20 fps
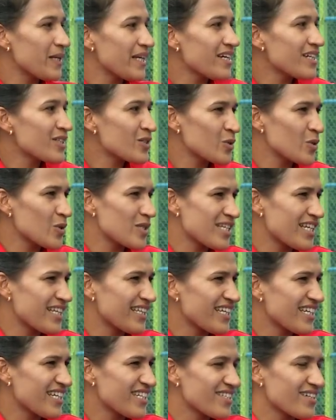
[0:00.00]
प्लेयर सोच रहे
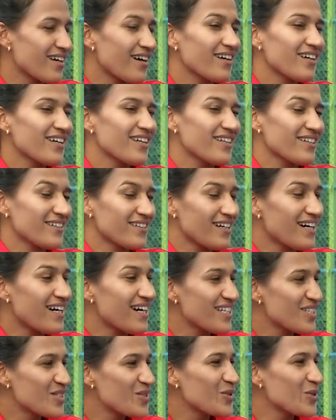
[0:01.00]
थे कि शायद
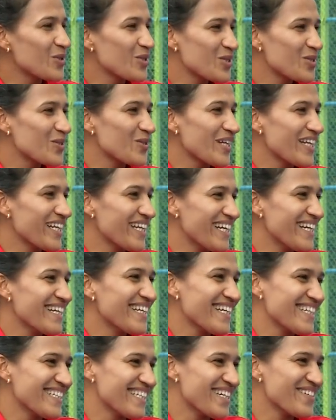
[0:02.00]
आज कोच थोड़ा
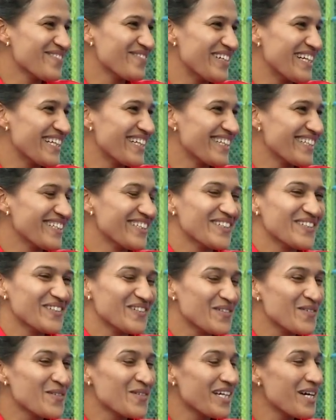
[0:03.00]
लेट आ जाए बट
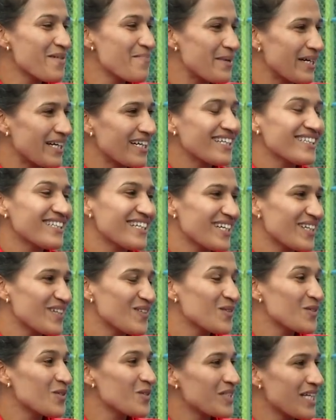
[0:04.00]
उनका पक्का था कि
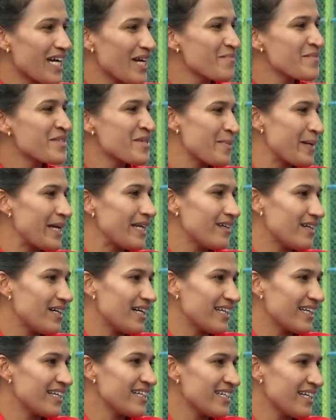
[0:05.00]
उनको टाइम से पहले
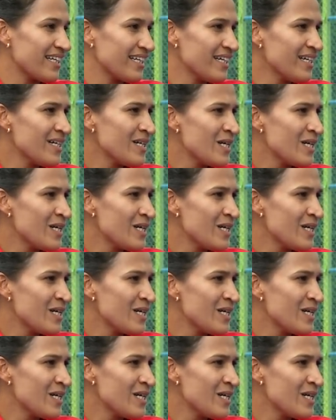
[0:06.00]
आना ही आना है